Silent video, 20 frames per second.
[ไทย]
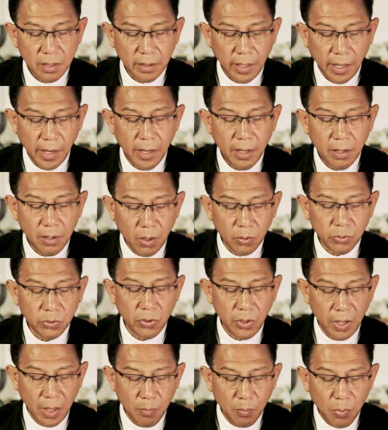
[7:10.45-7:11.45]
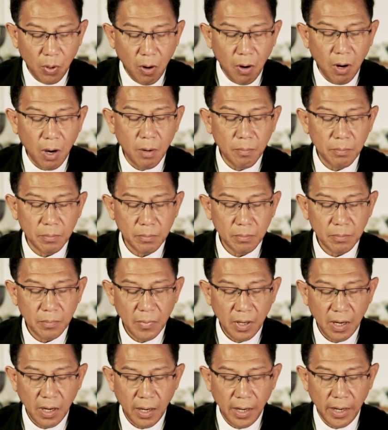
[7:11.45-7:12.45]
แต่ให้เราเตรียมพร้อม
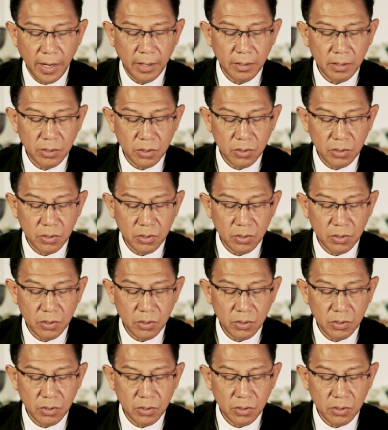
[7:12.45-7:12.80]
และ